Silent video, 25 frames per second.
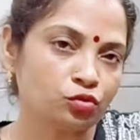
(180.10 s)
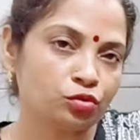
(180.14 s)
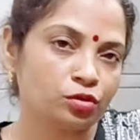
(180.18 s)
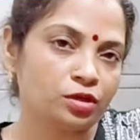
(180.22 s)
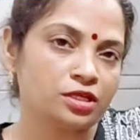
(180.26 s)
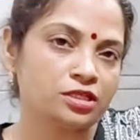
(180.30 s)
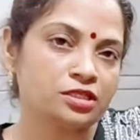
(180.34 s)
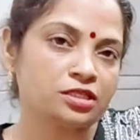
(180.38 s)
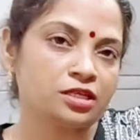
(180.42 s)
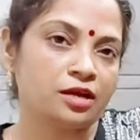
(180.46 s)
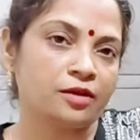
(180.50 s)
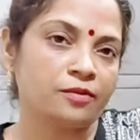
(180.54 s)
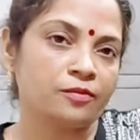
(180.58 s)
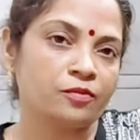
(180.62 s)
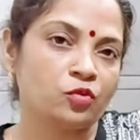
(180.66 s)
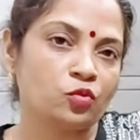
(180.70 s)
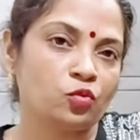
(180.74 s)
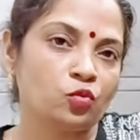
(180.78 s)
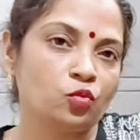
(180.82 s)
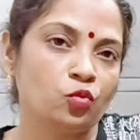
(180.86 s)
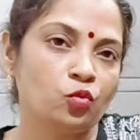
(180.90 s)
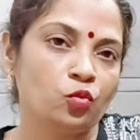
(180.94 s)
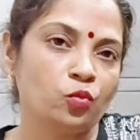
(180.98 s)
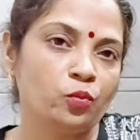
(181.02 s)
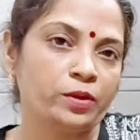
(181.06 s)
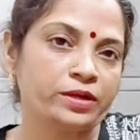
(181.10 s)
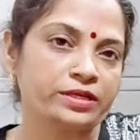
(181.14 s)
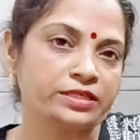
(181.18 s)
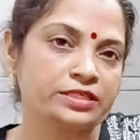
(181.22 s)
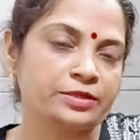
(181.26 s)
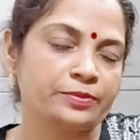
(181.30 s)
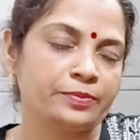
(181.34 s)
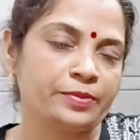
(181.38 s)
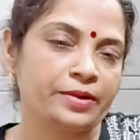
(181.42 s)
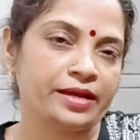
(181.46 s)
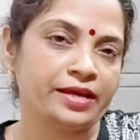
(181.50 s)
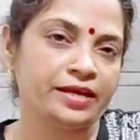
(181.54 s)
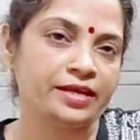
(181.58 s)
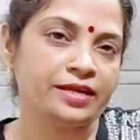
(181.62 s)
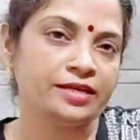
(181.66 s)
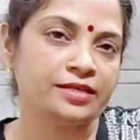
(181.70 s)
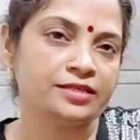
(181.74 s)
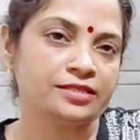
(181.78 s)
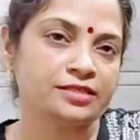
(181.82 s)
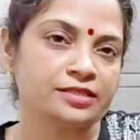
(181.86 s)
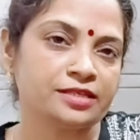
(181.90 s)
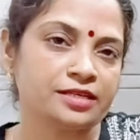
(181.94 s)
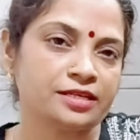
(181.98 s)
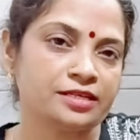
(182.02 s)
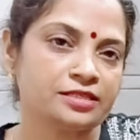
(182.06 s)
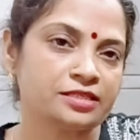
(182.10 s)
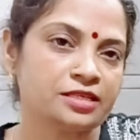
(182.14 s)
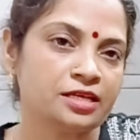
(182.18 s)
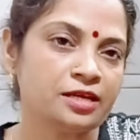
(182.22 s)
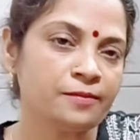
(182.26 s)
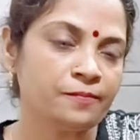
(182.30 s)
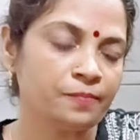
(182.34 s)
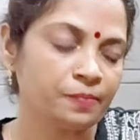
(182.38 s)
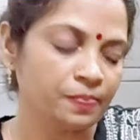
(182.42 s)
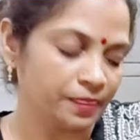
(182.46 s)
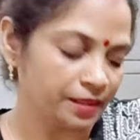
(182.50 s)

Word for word: को थोड़ा सा ऊपर से पहनिए इस तरह से